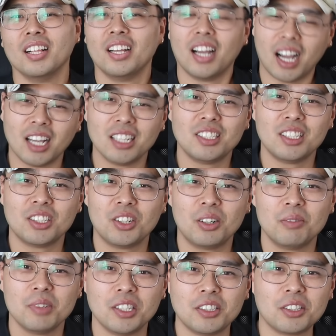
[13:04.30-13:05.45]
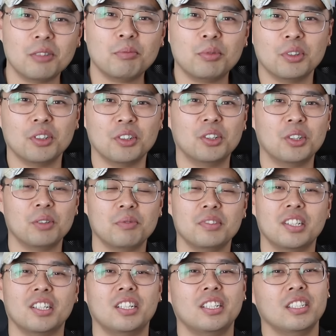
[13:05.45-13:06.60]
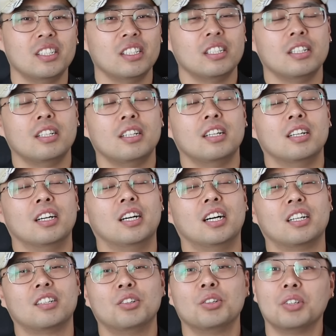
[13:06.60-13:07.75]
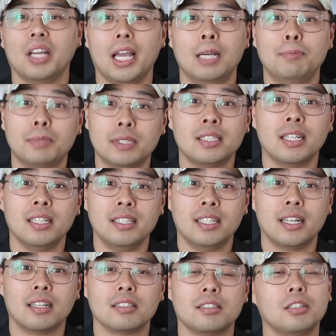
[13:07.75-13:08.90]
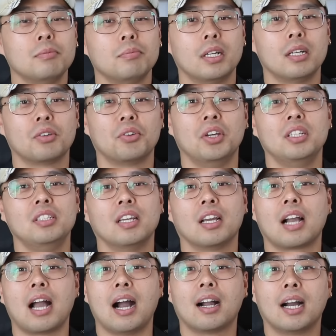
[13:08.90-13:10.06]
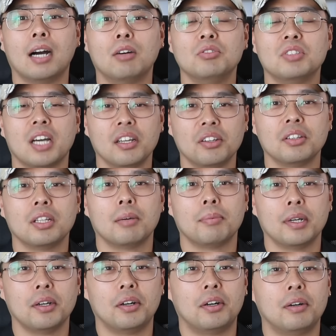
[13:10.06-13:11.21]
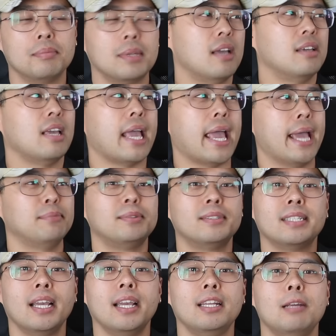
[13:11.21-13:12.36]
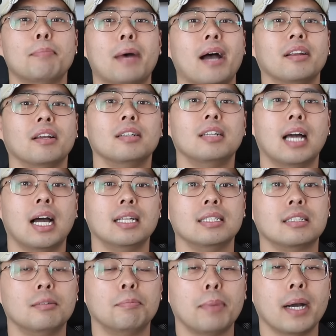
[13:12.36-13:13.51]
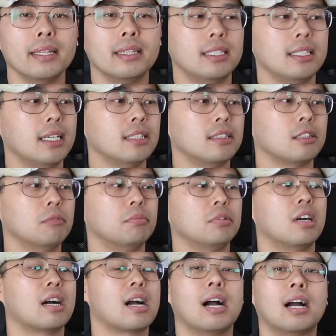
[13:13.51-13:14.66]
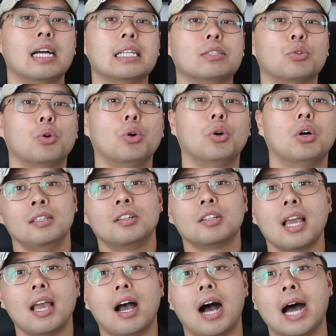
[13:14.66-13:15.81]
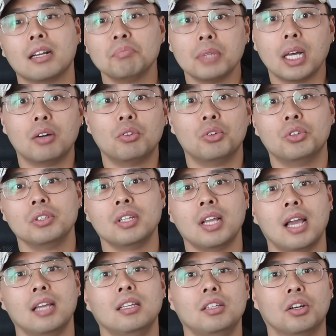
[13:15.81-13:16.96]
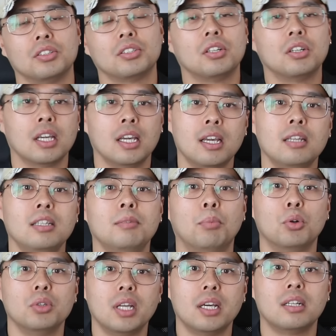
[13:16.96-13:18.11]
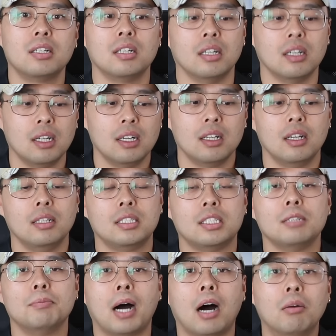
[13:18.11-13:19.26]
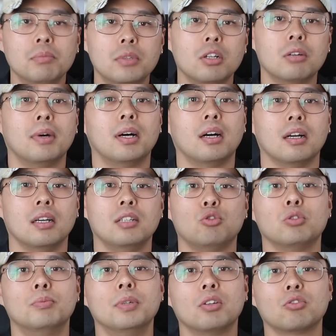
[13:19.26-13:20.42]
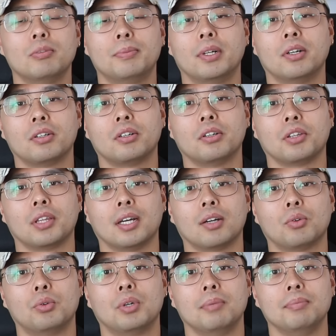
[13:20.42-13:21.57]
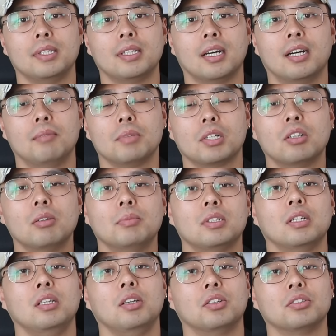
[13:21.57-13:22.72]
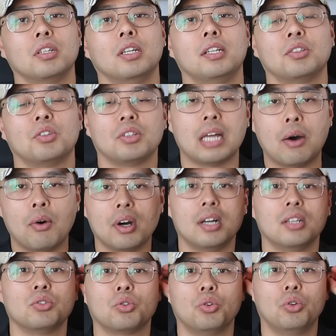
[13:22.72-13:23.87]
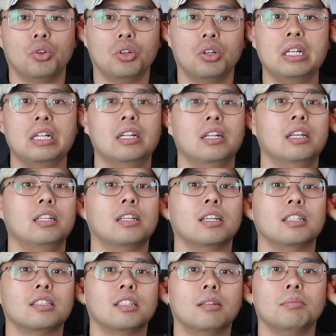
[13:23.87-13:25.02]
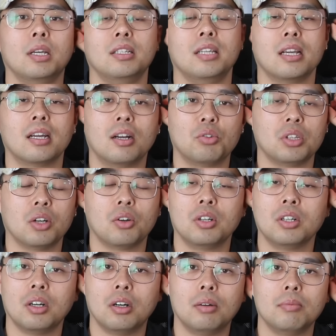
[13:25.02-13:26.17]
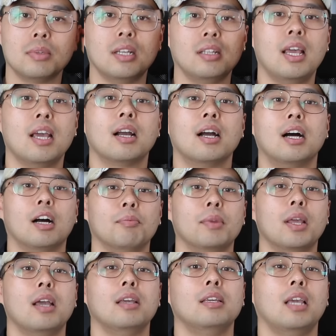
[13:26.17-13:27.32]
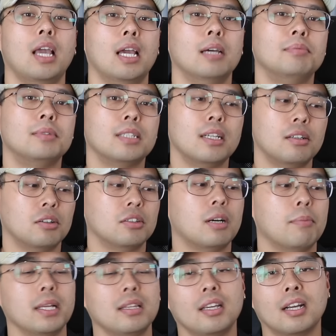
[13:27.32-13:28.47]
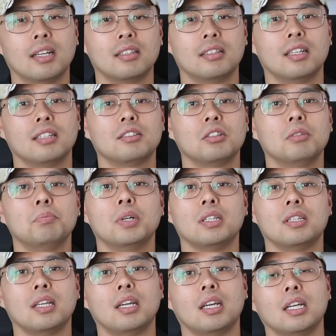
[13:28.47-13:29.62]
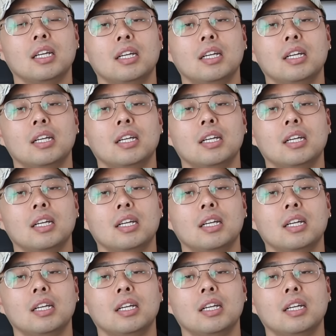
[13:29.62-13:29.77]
아시죠? 네, 트럼프. 네. 아, 그리고 앱스테인이랑 트럼프랑 굉장히 가까운 사이였나 봐요. 예, 이 앱스테인이 마련을 한 그 파티에 트럼프가 가가지고 이렇게 아름다운 예, 이 여성의 이 모델을 예, 지 마음대로 막 예, 주물럭주물럭 거렸다고 합니다. 그러면서 이 여성이 이렇게 또 나와가지고 예, 이렇게 지금 예, 얘기를 하고 있다고 하네요. 네, 내가 네, 이 앱스테인 언어 파티에 갔는데 트럼프한테